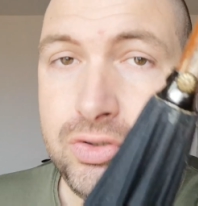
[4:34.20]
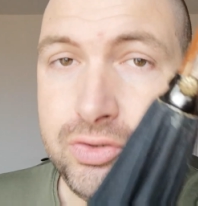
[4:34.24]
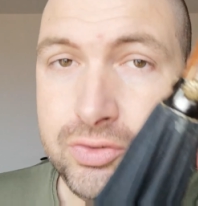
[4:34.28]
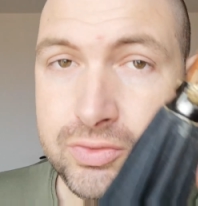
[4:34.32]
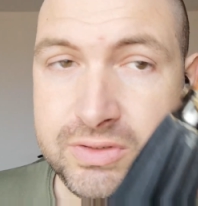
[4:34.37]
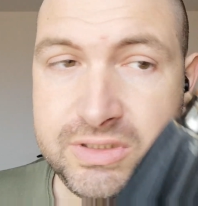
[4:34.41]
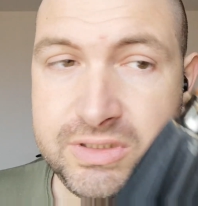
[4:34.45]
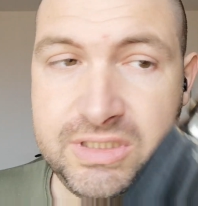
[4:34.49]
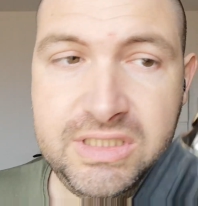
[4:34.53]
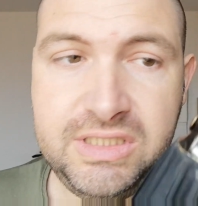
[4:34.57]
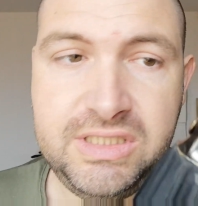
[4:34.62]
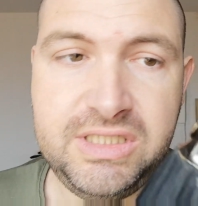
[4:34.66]

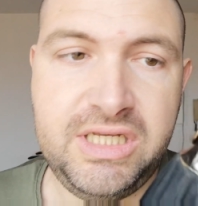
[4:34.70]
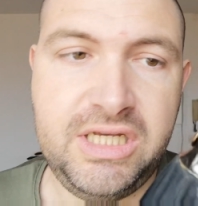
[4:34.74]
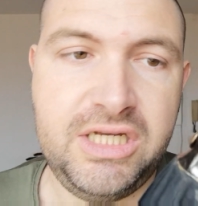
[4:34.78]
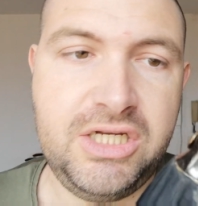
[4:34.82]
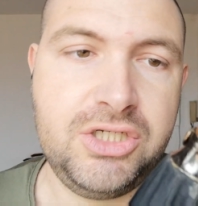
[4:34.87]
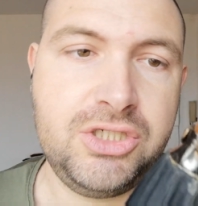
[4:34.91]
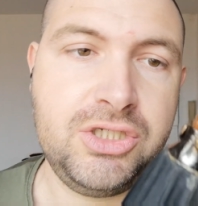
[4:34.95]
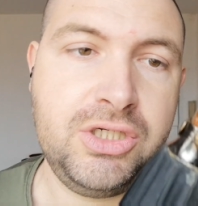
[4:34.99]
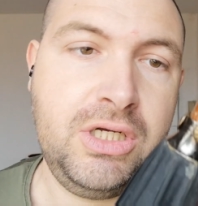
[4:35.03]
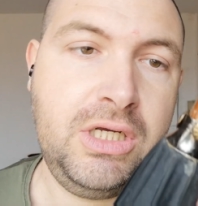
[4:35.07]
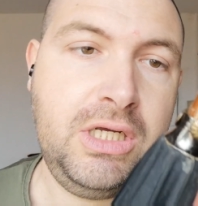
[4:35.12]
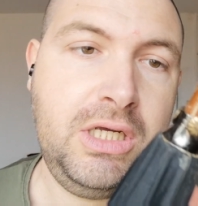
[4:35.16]
Donc
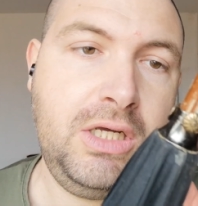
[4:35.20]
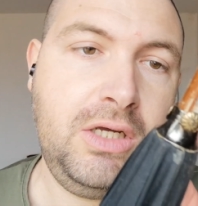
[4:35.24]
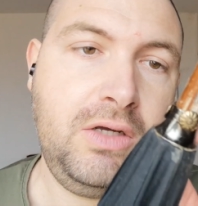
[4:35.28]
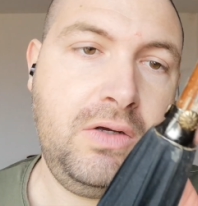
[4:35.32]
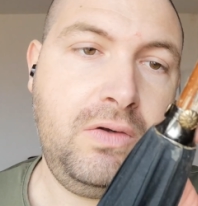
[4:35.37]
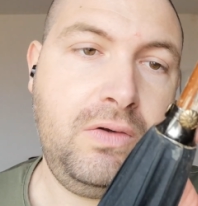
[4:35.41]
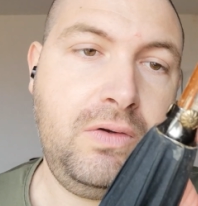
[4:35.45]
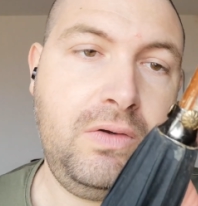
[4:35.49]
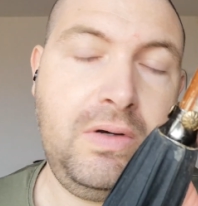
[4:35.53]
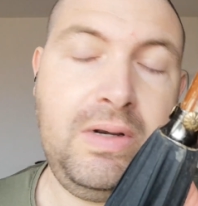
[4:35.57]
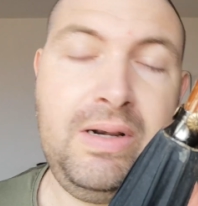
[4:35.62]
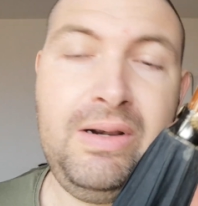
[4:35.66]
disais-je,
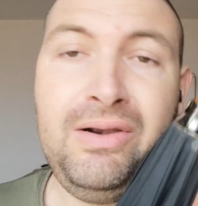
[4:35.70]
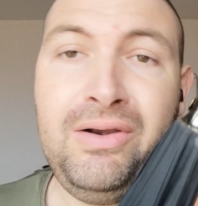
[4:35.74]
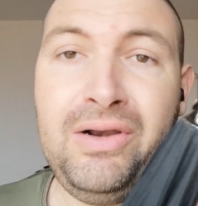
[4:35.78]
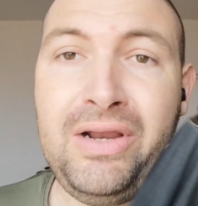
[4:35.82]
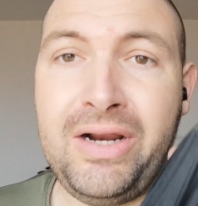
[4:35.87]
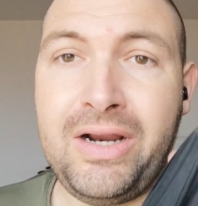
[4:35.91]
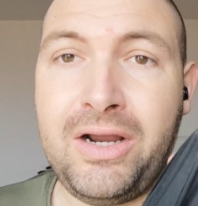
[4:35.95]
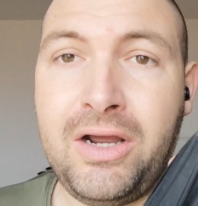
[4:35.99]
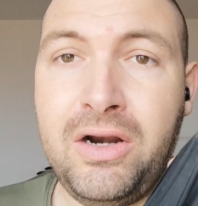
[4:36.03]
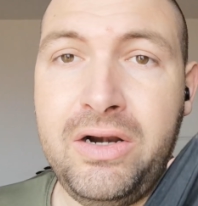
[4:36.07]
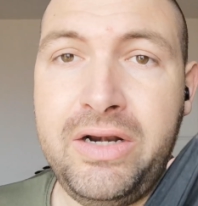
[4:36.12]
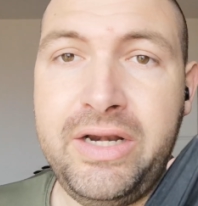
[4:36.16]
euh,
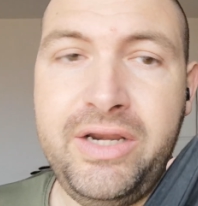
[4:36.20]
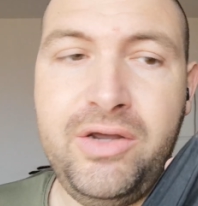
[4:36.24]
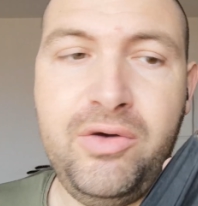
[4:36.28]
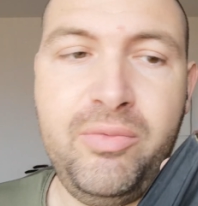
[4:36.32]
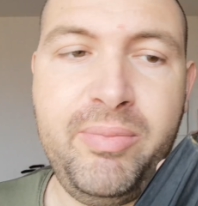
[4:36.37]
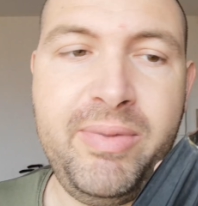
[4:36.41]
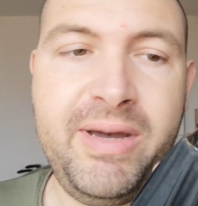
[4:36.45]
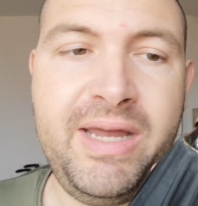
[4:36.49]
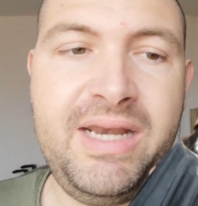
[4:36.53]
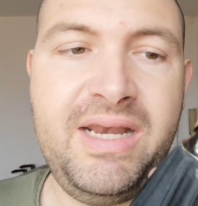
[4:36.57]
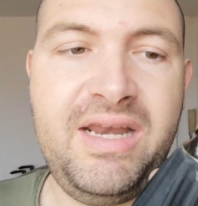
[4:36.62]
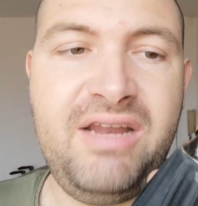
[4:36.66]
la colle
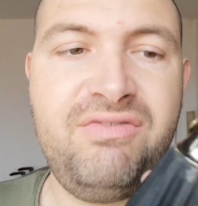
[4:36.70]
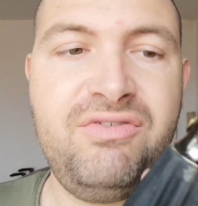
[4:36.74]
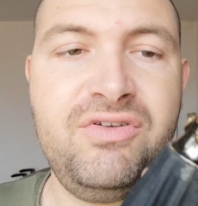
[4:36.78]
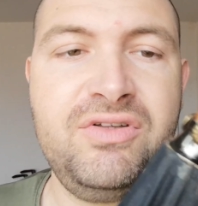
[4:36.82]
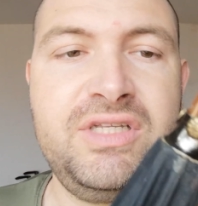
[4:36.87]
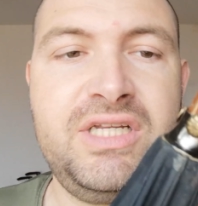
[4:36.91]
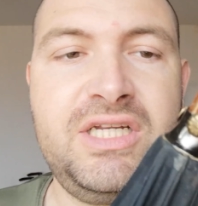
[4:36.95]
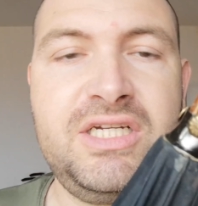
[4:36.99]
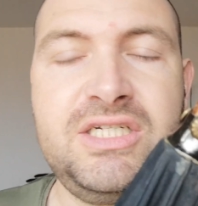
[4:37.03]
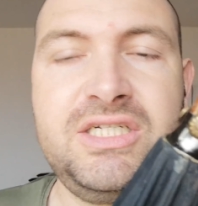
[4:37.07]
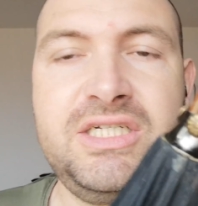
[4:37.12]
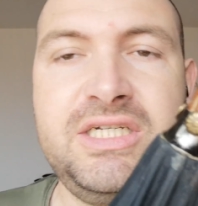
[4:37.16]
néoprène,
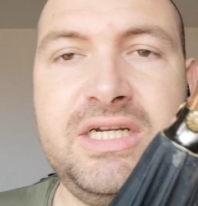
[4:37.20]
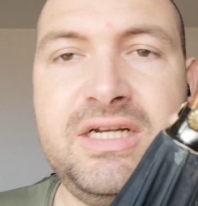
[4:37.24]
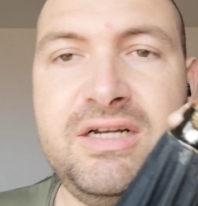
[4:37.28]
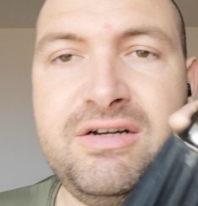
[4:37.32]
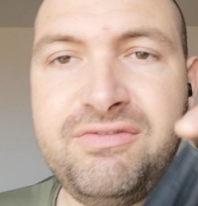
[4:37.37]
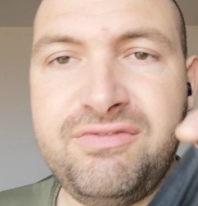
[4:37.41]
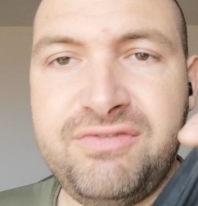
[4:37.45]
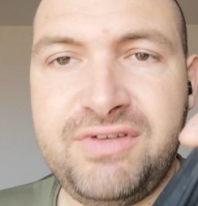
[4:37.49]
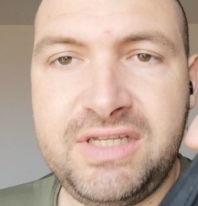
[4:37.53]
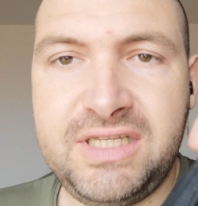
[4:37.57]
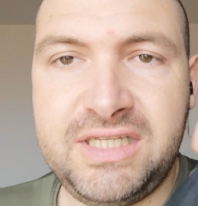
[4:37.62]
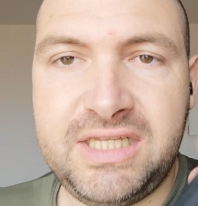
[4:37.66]
l'avantage, c'est
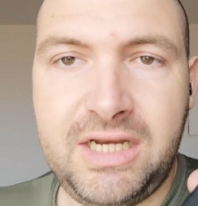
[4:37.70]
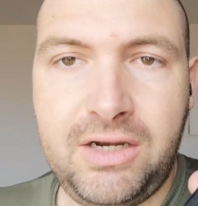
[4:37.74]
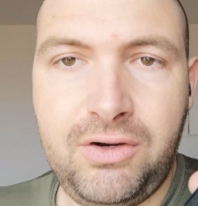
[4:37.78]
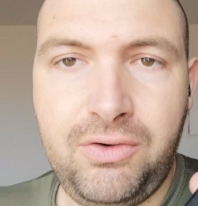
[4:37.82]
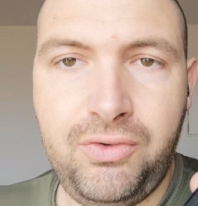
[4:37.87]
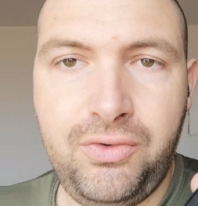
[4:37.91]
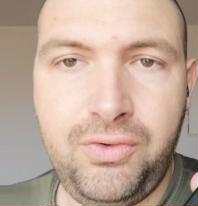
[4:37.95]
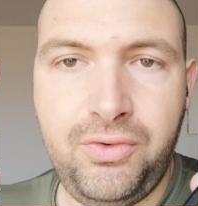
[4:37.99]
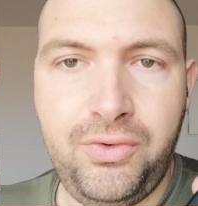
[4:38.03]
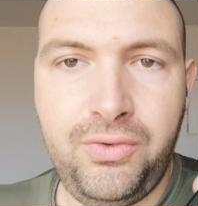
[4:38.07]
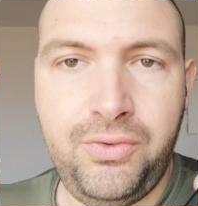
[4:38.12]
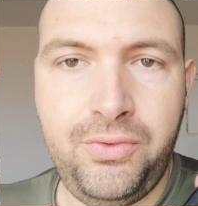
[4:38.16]
qu'en fait,
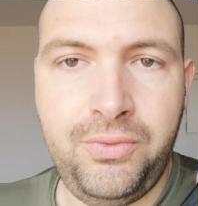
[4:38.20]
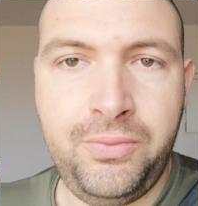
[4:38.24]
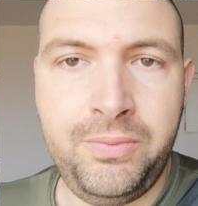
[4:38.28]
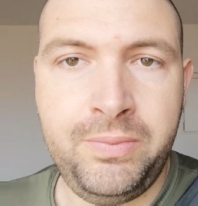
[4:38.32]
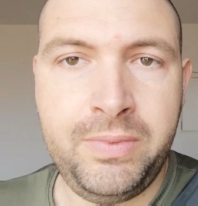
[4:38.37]
euh,